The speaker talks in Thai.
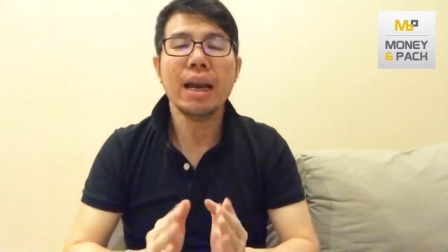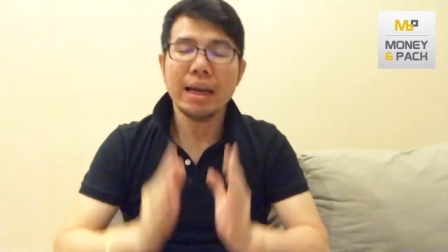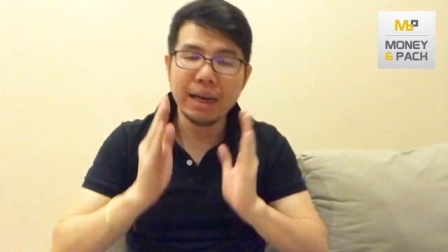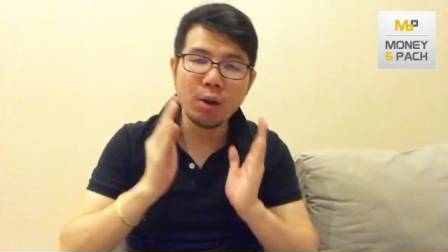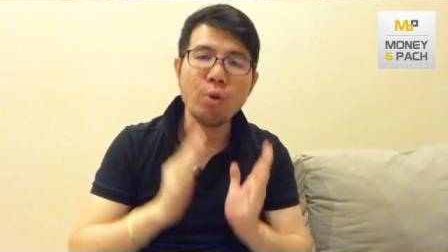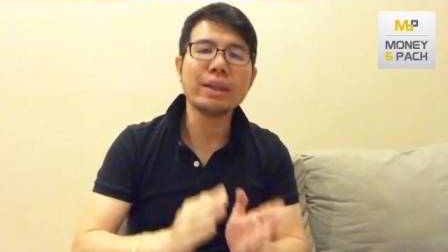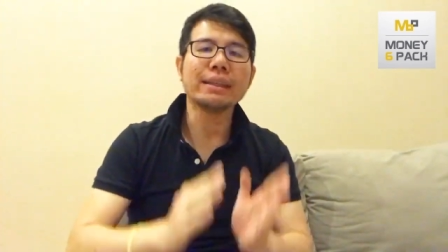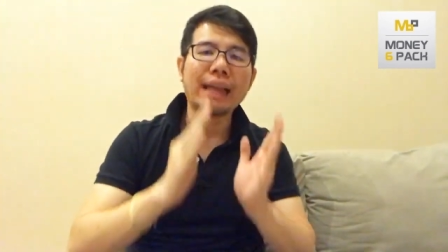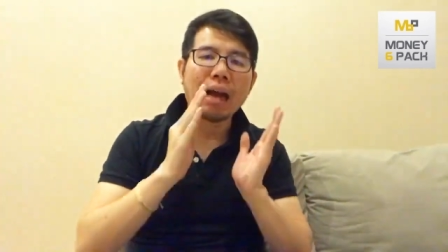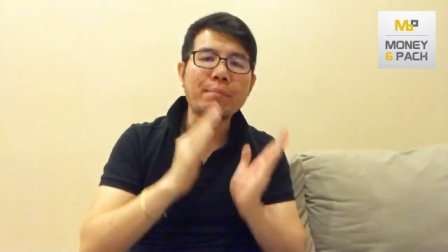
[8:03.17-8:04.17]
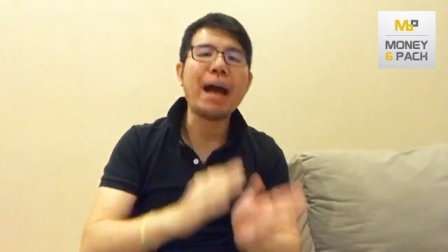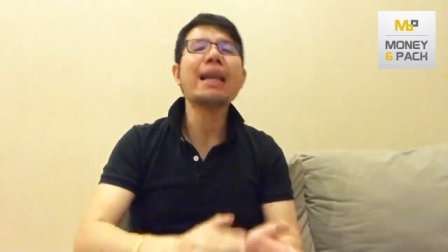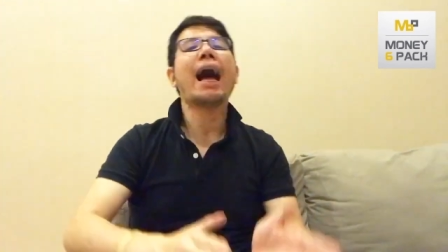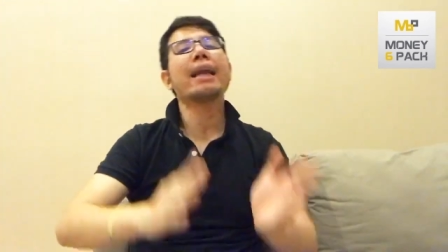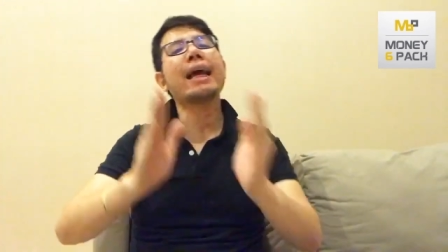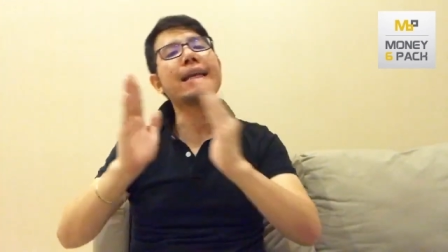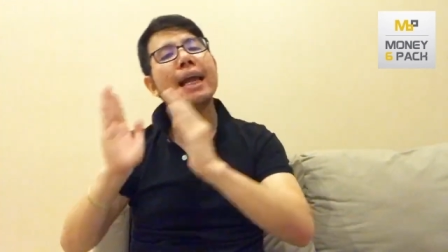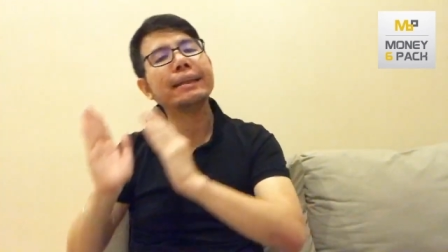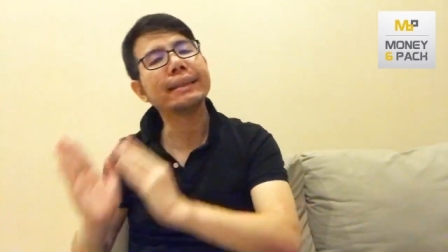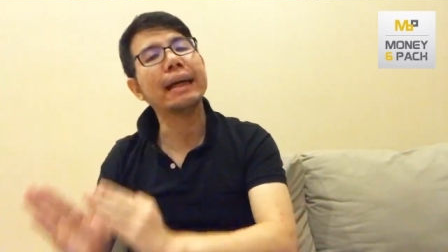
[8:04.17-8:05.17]
หรือคุณจะสามารถหารายได้
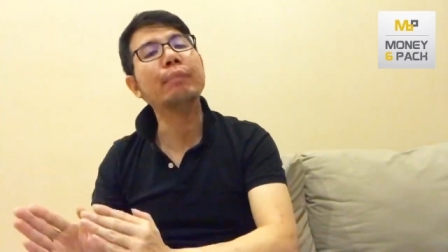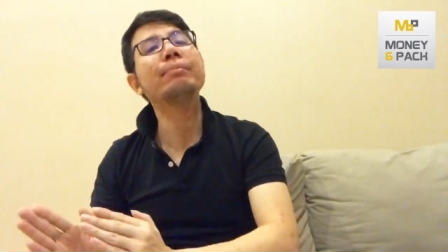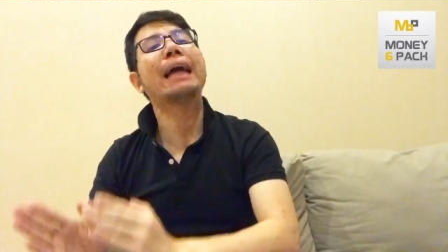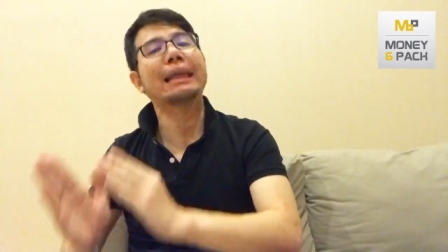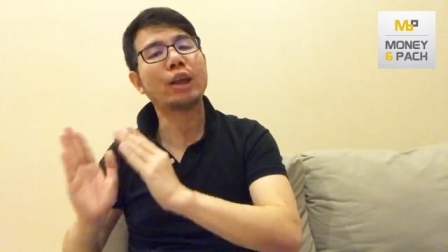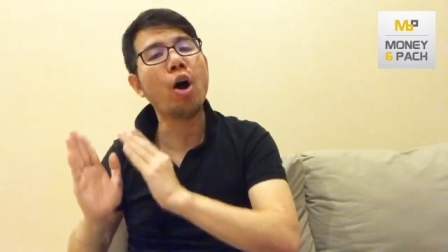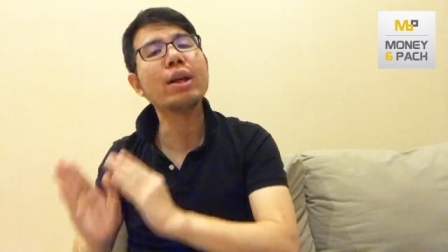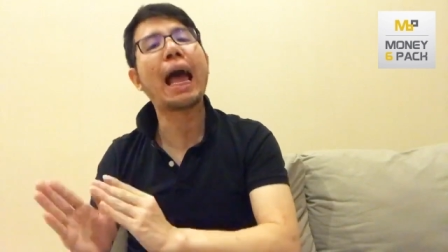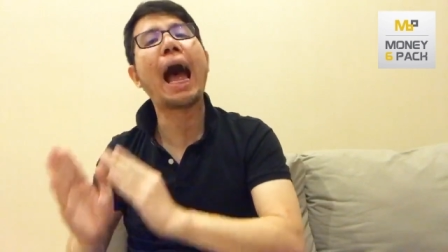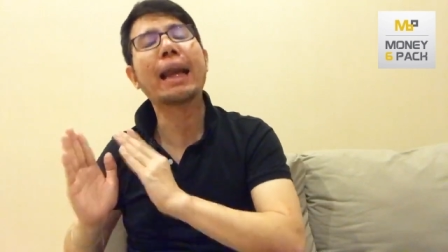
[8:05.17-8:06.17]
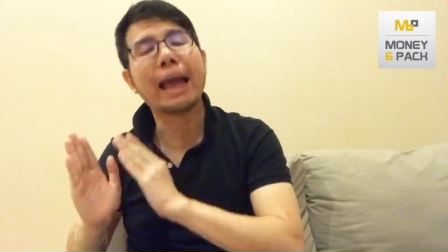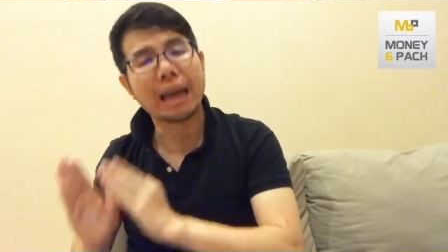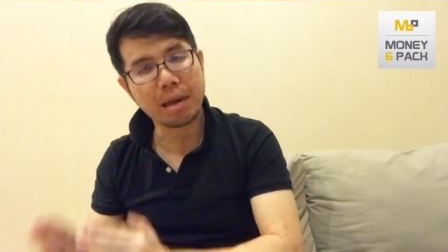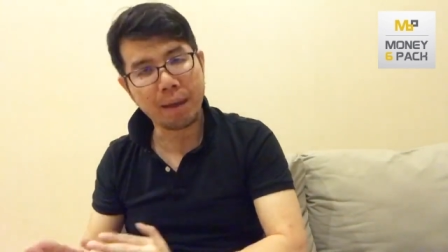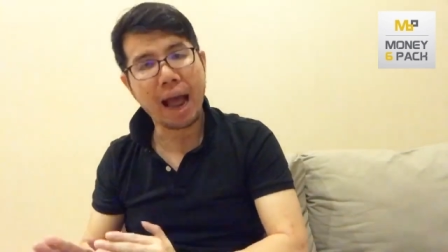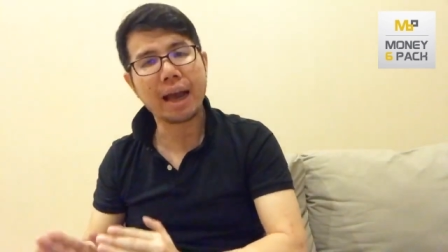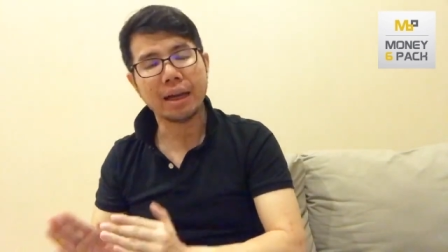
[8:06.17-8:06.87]
เสริมจากช่องทางไหนได้บ้าง